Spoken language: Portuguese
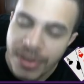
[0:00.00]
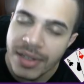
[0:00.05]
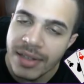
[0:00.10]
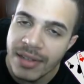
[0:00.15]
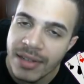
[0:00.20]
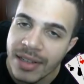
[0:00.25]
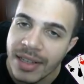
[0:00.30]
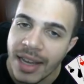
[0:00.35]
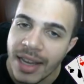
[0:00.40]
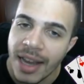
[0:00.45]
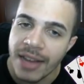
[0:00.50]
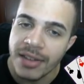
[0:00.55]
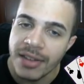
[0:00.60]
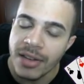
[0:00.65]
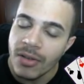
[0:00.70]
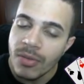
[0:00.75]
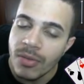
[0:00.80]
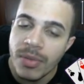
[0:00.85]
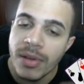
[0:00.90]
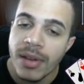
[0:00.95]
precisa de cash.
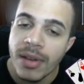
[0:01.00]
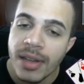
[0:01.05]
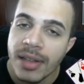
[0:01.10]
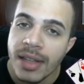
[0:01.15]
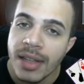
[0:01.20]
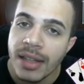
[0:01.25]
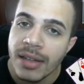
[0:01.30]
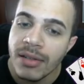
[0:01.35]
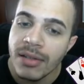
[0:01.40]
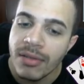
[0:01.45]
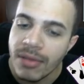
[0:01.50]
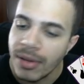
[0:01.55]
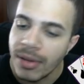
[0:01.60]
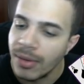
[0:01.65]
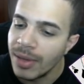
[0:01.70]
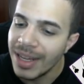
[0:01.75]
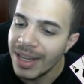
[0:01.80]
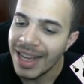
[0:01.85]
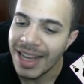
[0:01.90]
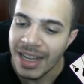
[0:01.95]
Fica comigo aqui, tá
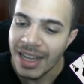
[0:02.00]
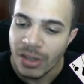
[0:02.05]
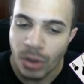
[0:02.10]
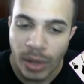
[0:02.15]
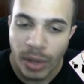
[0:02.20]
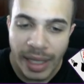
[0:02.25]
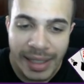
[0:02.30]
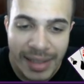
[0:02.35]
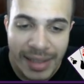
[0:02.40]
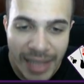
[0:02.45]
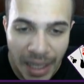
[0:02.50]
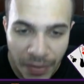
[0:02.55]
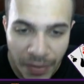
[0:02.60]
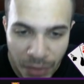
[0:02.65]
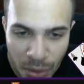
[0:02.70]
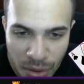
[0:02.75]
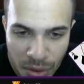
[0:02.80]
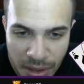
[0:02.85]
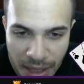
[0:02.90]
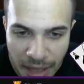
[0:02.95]
tranquilo. Joguei safe
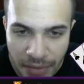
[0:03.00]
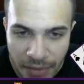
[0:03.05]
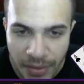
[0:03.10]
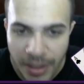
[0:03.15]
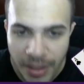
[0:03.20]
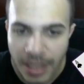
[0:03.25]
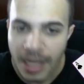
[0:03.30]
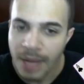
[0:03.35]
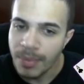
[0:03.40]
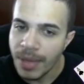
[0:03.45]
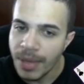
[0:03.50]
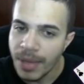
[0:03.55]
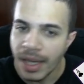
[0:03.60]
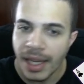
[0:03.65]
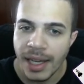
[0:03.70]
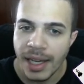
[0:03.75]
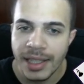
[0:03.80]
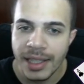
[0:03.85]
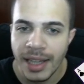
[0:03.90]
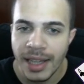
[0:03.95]
do safe.
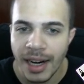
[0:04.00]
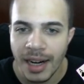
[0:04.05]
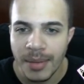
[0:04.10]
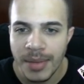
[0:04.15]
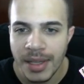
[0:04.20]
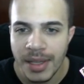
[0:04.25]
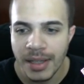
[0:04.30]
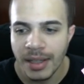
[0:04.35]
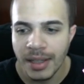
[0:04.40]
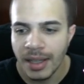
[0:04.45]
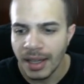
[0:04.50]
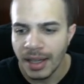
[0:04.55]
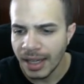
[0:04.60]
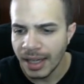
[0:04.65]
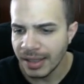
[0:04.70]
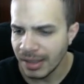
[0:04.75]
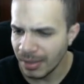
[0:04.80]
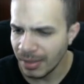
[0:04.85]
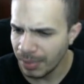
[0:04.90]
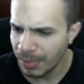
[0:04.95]
Peguei aqui a arminha.
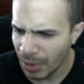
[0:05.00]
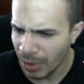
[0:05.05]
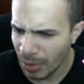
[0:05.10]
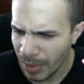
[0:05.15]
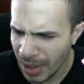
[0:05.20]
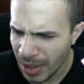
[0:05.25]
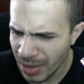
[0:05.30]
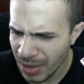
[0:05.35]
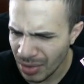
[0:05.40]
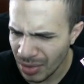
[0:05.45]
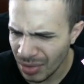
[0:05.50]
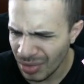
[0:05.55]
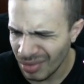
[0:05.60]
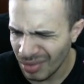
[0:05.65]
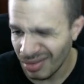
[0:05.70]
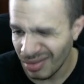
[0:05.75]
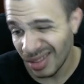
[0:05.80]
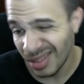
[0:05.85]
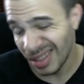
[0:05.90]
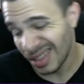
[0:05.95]
Gastamos pelo menos
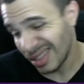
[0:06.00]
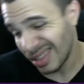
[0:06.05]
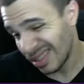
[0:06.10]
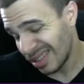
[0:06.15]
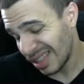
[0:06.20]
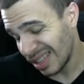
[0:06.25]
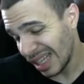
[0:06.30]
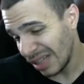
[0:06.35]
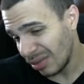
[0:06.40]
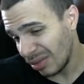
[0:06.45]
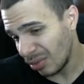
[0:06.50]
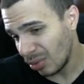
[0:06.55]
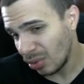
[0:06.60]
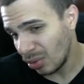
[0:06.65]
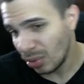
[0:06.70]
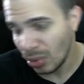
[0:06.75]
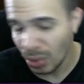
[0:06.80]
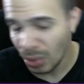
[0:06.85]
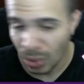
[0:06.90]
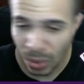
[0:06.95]
100.
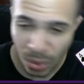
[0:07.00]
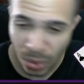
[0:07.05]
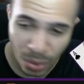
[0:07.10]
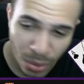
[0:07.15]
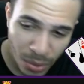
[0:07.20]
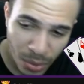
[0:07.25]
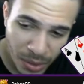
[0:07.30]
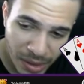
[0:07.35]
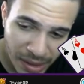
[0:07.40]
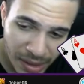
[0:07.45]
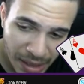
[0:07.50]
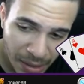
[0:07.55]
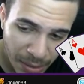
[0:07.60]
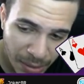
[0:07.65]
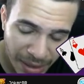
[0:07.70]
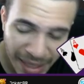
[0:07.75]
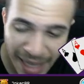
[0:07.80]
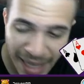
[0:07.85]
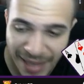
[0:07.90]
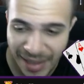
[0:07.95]

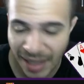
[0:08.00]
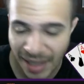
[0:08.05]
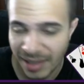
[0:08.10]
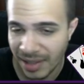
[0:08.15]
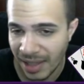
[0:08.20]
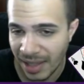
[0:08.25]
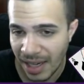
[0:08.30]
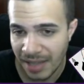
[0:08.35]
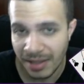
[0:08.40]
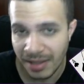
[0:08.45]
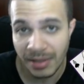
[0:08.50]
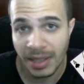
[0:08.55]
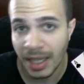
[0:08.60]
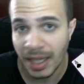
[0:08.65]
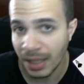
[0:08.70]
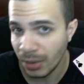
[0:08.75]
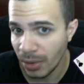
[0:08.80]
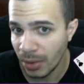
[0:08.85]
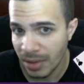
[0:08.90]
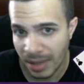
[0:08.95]
110k de cash,
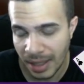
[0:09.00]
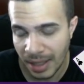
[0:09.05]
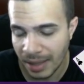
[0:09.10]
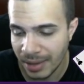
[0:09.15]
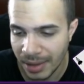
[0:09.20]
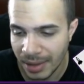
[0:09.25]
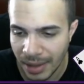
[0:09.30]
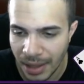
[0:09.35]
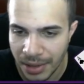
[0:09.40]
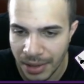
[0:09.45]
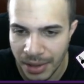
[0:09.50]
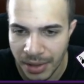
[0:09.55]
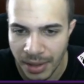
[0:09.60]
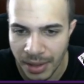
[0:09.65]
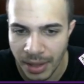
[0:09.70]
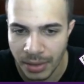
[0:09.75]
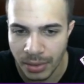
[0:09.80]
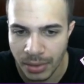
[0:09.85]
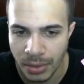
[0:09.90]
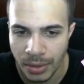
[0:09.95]
114k de cash a gente
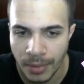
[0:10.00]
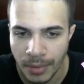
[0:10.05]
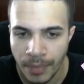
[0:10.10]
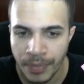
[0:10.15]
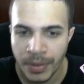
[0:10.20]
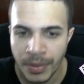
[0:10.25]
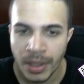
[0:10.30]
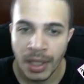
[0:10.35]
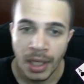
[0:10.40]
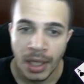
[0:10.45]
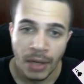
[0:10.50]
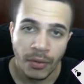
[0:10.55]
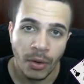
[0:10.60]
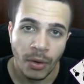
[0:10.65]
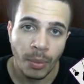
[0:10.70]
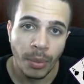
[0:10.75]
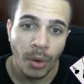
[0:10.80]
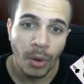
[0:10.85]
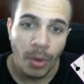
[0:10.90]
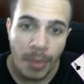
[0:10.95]
gastou. Foi
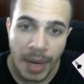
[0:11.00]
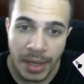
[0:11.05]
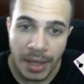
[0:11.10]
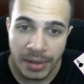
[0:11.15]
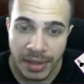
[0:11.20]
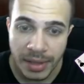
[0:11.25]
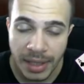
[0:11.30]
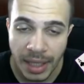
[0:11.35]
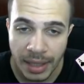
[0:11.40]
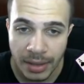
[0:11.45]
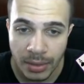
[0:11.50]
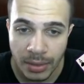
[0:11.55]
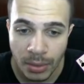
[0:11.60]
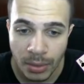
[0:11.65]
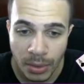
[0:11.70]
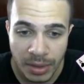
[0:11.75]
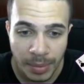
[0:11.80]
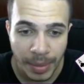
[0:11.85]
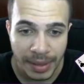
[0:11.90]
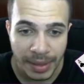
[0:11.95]
um pouco menos que da 12